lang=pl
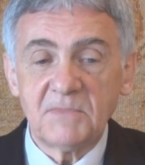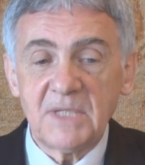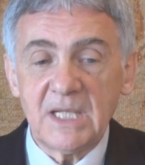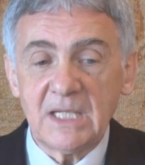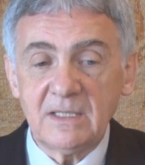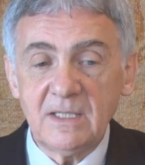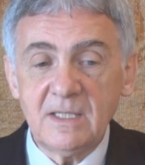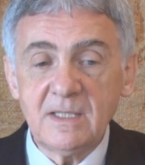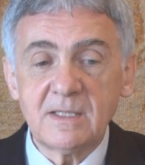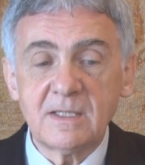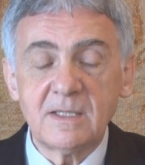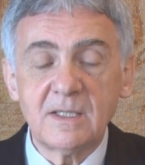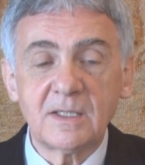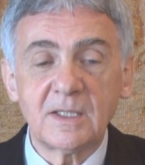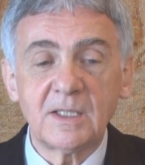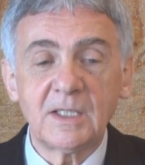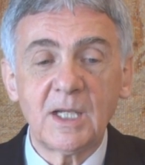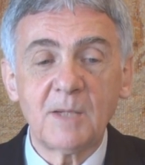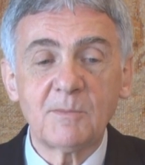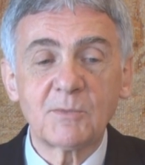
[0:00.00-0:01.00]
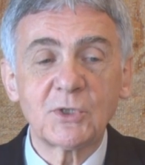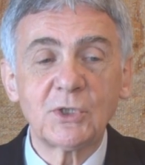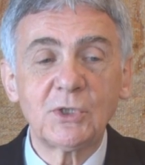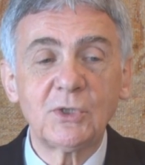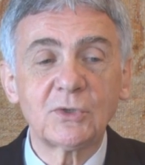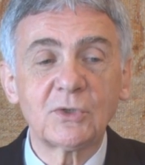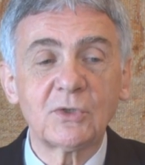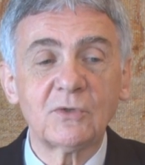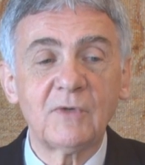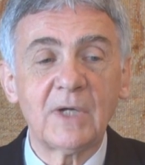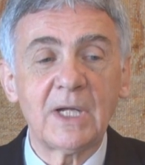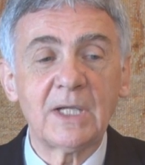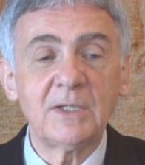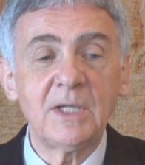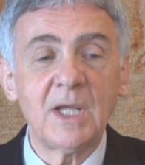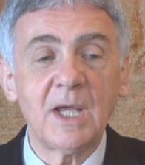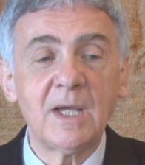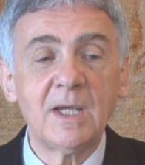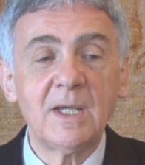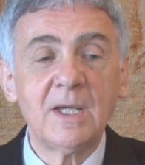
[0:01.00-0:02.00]
pianistyki, jej
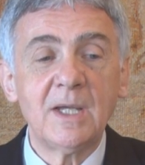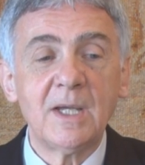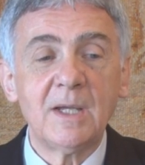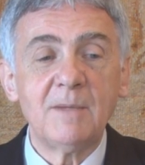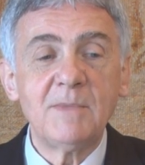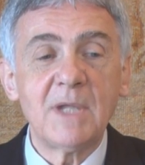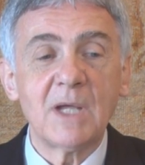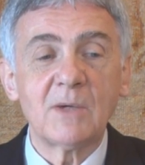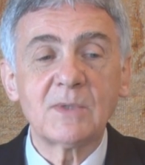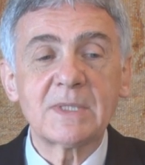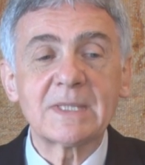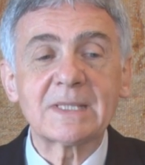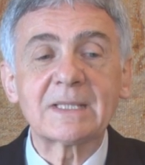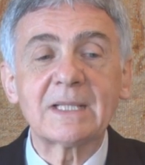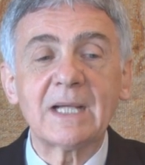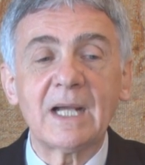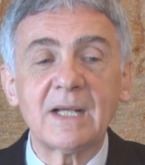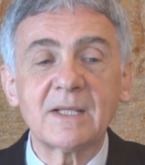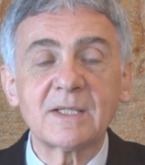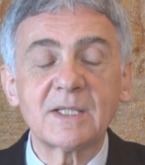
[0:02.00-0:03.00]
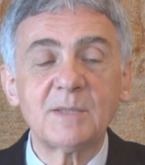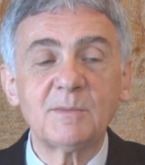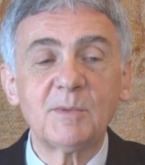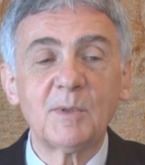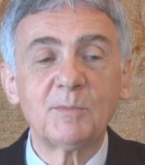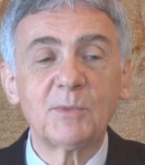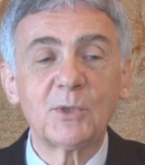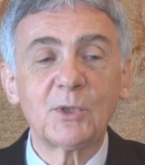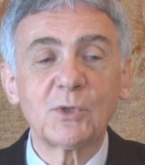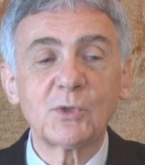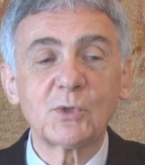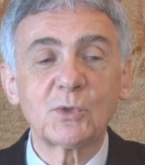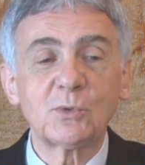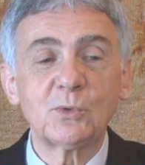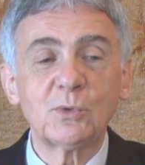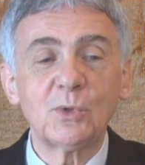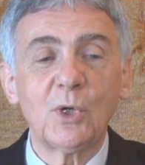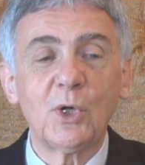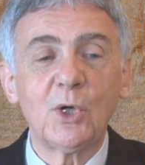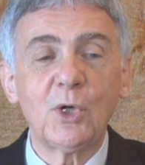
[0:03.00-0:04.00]
przygotowania, miał skazy po
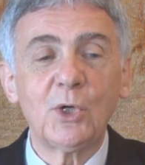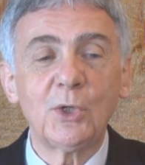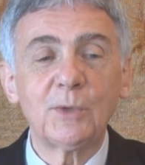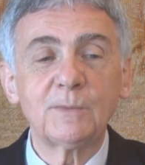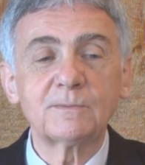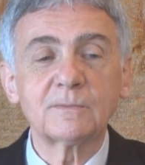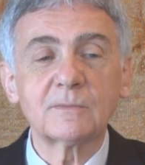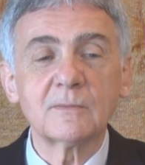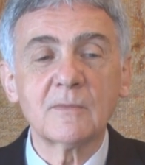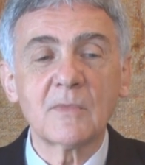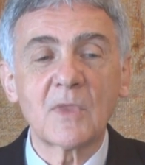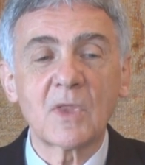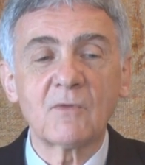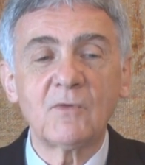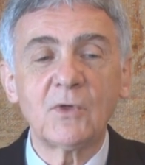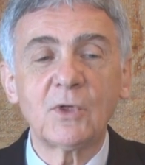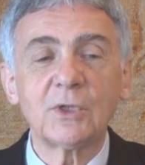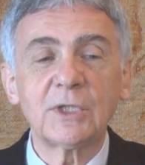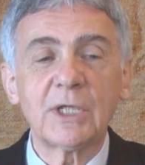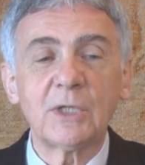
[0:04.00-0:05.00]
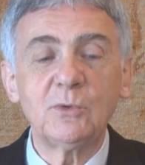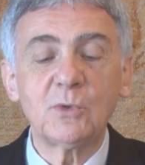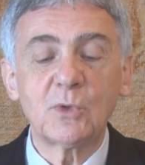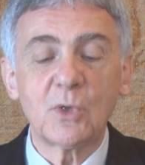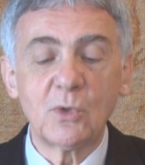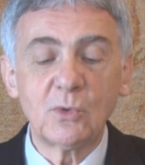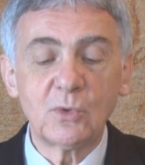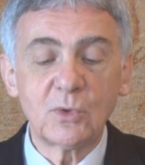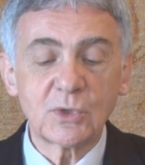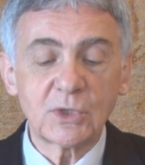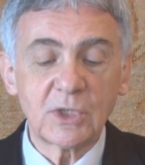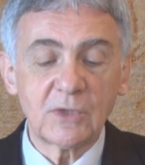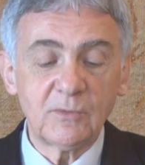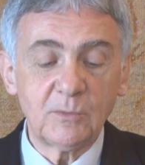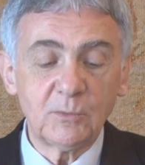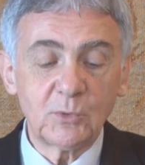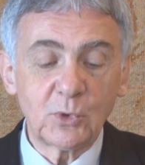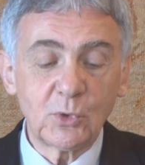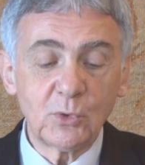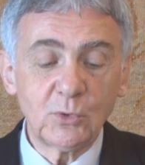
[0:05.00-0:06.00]
prostu o mm, wykonaniu
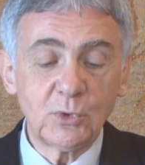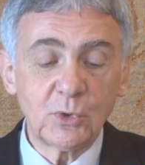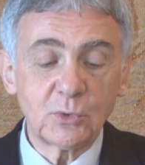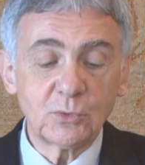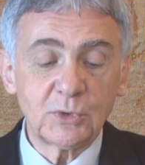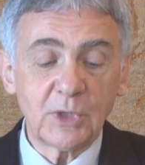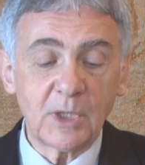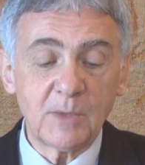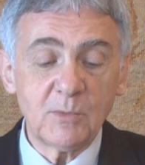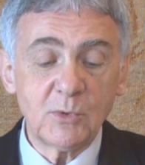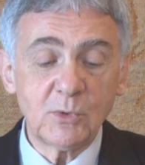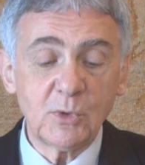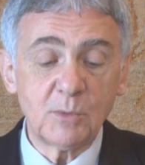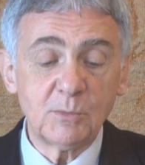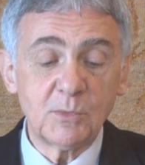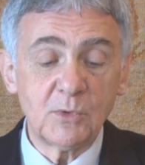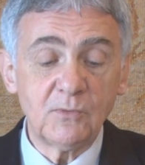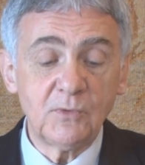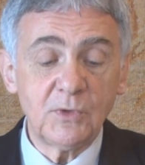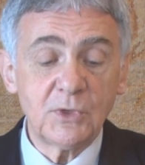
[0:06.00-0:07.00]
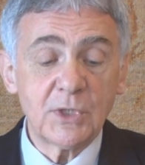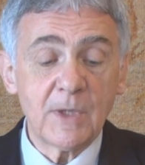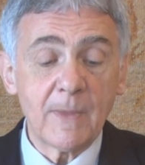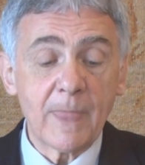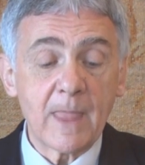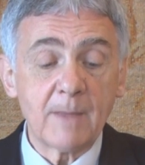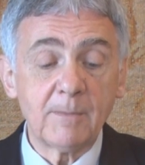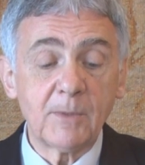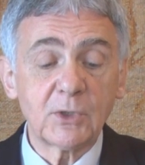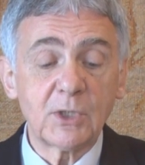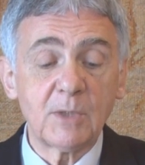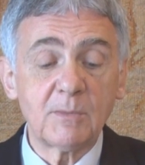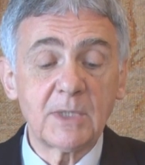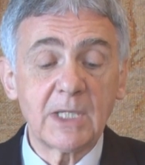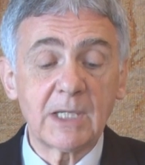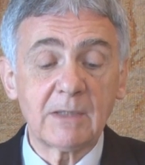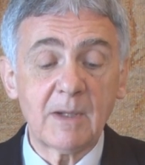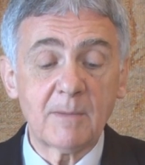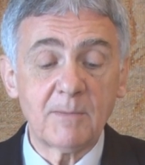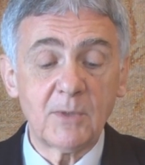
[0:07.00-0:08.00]
konkursowym, trudno tutaj było mówić. Potem
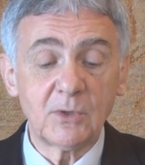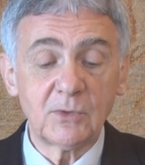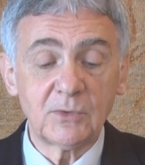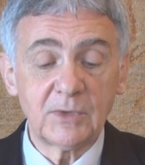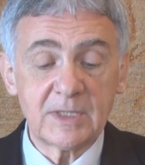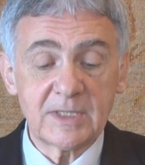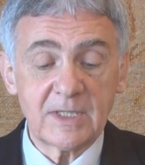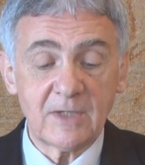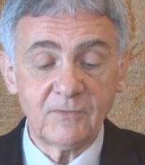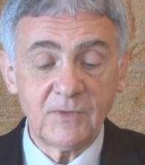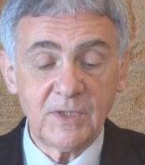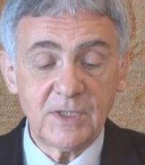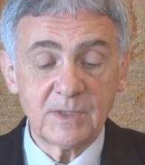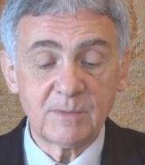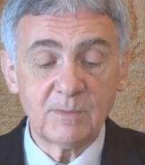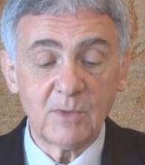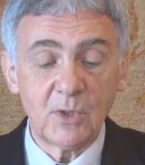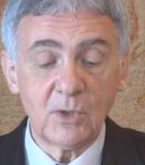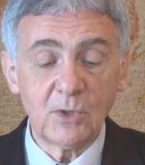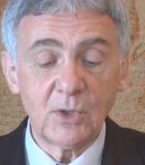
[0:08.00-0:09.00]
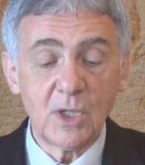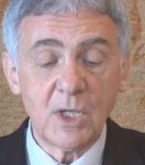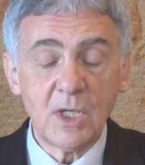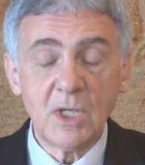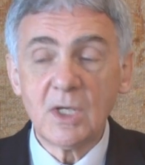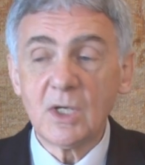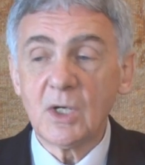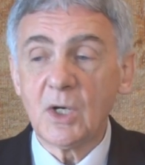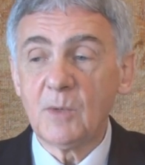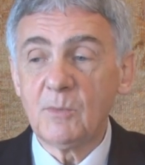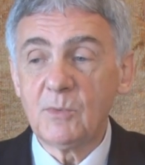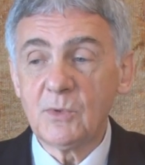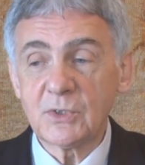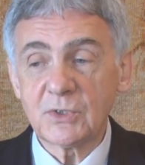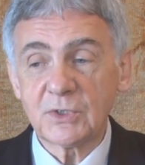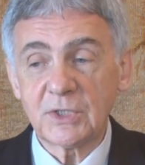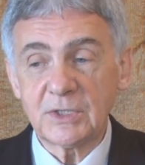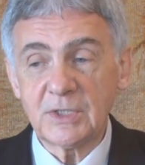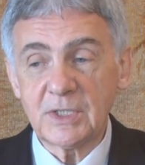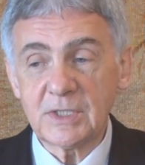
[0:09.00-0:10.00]
grała poloneza Fismol,
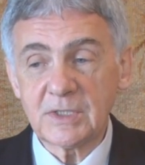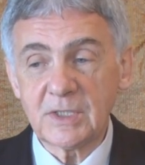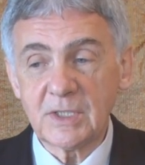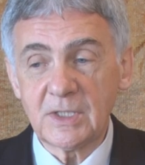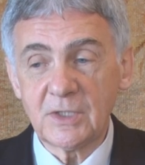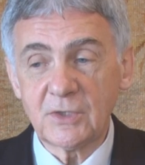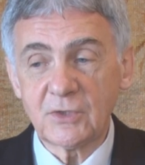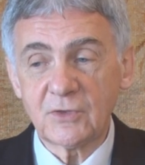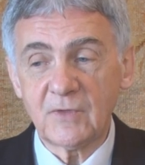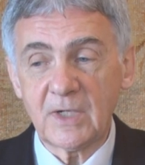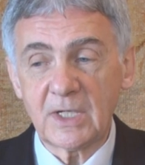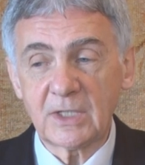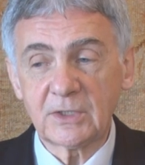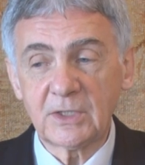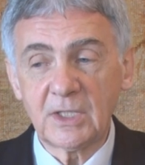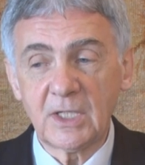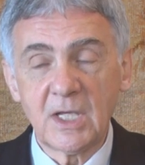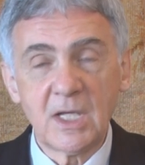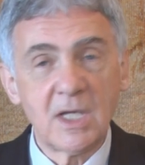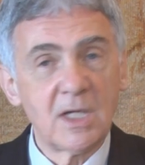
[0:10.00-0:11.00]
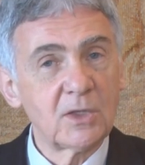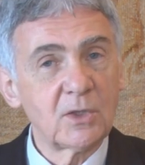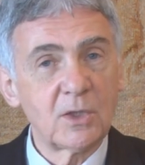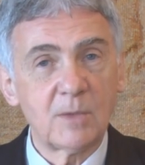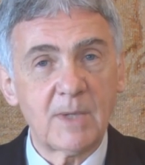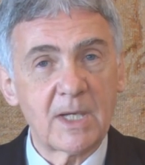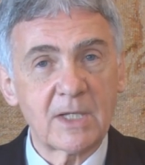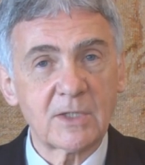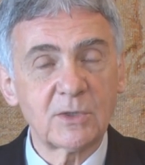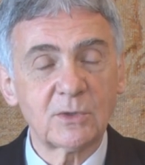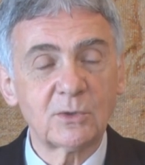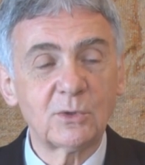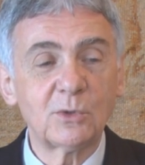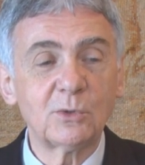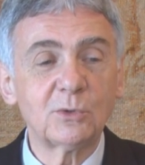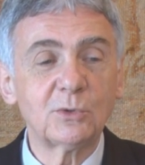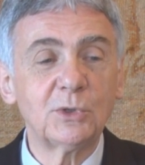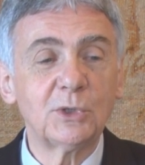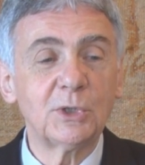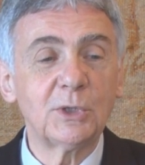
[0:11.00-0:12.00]
opus 44, to bardzo
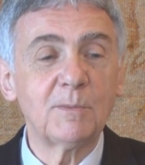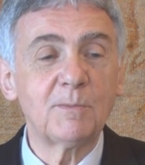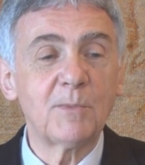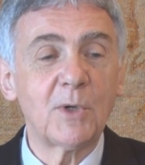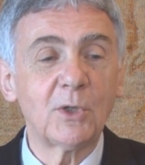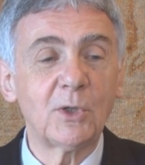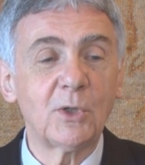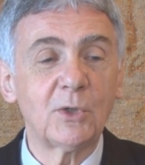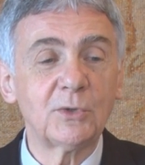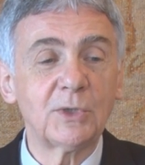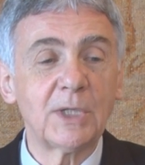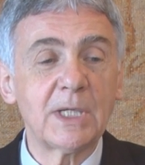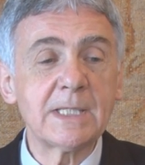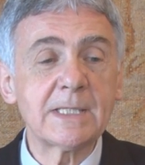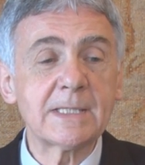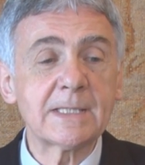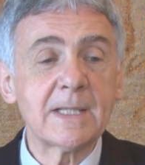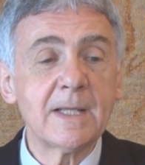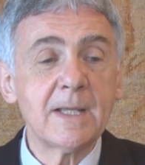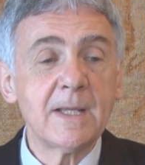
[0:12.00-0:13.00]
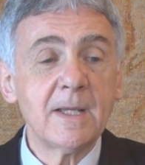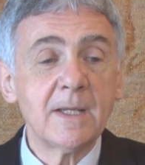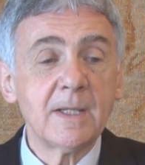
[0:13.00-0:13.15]
trudny polonez.